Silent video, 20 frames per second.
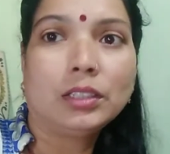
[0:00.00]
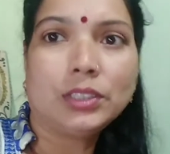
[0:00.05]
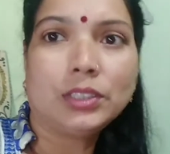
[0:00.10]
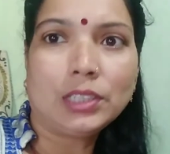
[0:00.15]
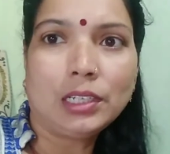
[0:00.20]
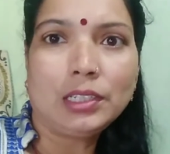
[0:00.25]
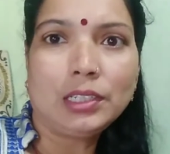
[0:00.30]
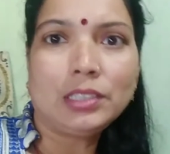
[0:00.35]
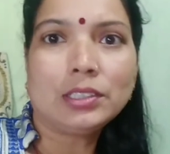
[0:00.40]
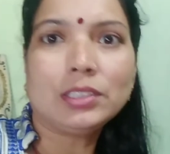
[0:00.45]

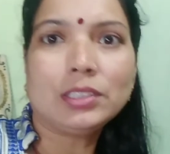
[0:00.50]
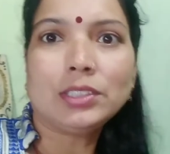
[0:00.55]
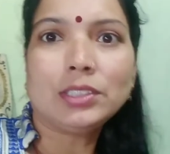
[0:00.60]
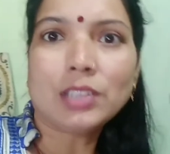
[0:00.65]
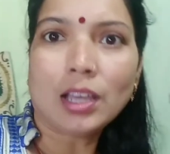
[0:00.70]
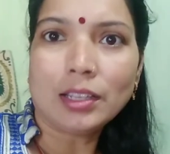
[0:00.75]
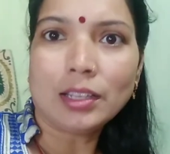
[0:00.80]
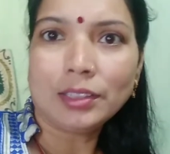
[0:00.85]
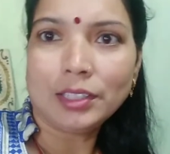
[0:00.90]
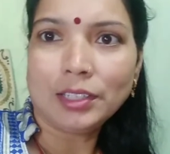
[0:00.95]
छल्ली से
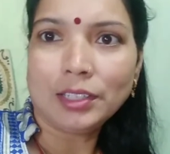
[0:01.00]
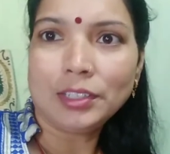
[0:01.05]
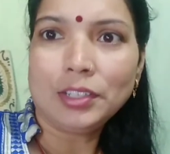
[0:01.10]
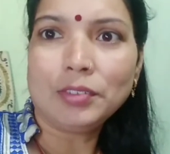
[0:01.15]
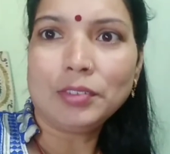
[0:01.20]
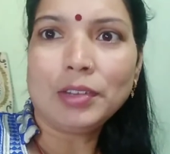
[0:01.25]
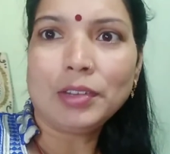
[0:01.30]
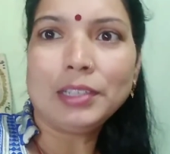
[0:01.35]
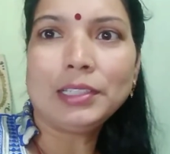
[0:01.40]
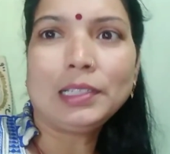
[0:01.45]
चांद
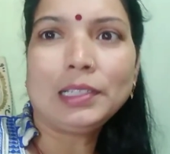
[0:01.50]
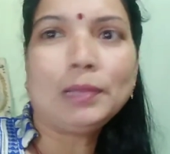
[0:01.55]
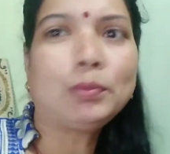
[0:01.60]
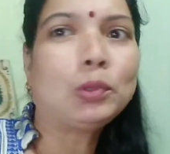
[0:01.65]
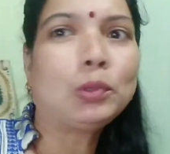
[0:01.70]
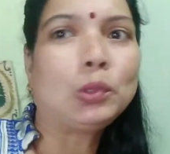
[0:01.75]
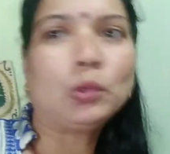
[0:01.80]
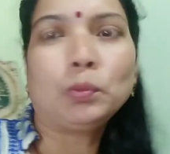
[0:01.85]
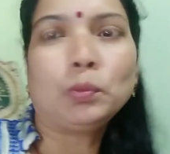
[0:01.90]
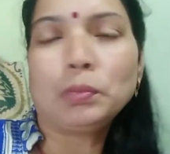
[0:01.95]
देखने वाली क्लिप
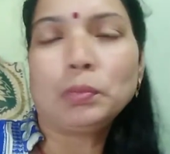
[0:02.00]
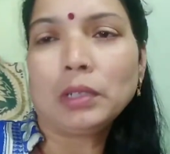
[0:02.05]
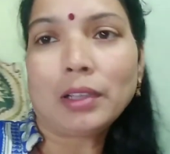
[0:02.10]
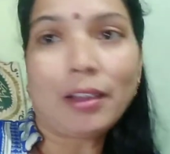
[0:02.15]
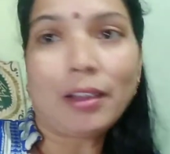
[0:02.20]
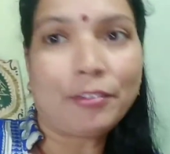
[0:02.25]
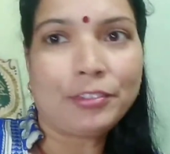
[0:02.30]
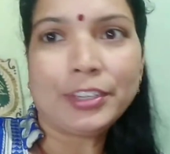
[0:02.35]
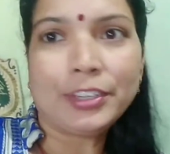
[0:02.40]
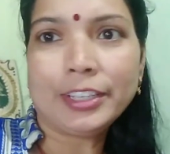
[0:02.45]
क्योंकि ऊपर
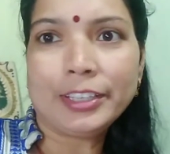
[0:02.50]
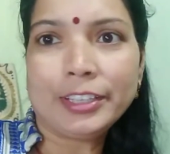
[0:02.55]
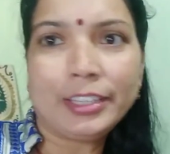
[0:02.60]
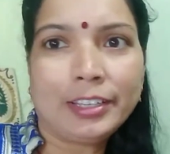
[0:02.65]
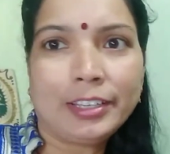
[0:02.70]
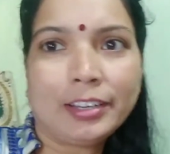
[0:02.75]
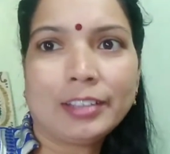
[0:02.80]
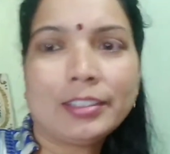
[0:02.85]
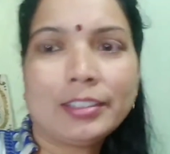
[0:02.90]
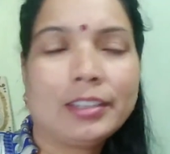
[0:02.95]
काफ़ी
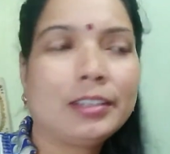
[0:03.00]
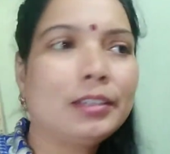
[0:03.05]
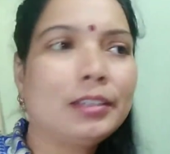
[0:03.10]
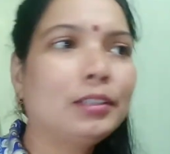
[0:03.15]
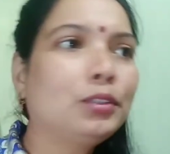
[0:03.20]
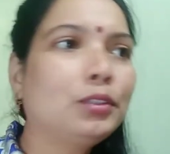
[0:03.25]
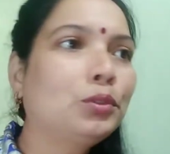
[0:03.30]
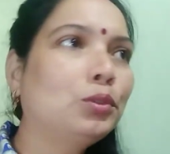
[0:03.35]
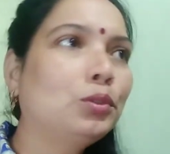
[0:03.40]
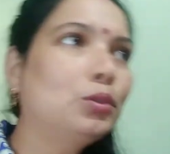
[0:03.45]
अंधेरा था ना
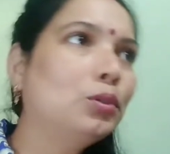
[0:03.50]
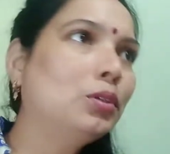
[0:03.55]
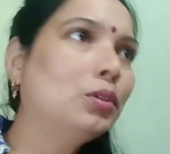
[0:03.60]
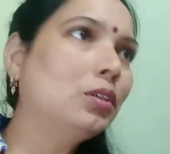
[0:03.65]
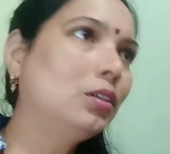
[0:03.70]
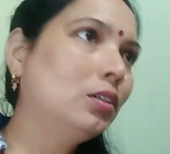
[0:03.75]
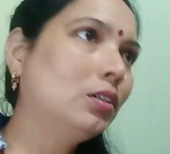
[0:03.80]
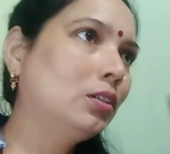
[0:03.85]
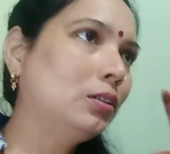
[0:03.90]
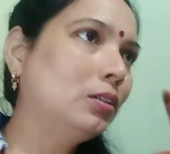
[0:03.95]
तो
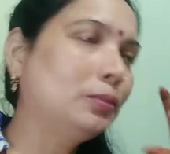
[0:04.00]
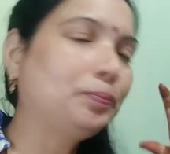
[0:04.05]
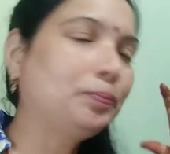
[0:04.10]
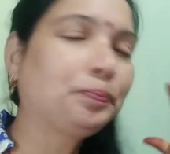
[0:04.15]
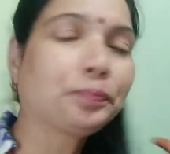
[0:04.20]
आ,